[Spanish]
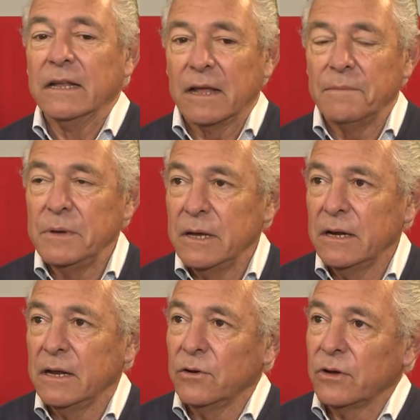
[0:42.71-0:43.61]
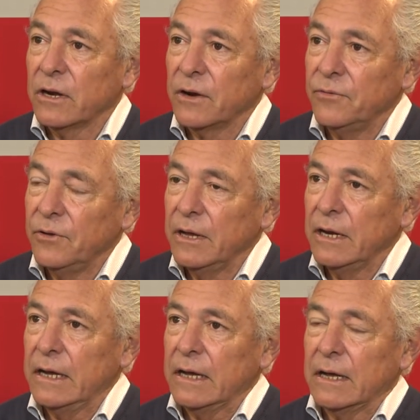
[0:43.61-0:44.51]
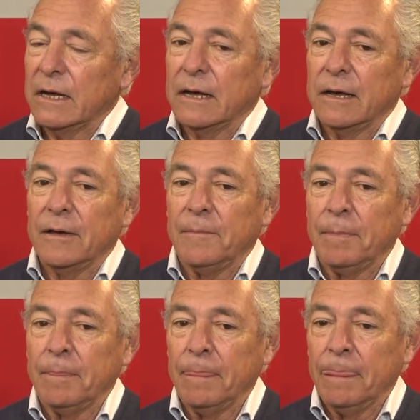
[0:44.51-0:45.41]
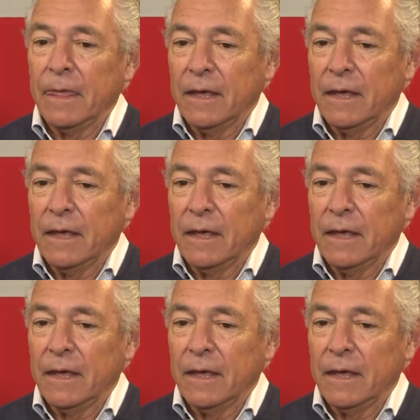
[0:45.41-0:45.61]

También en lo que refiere a mm,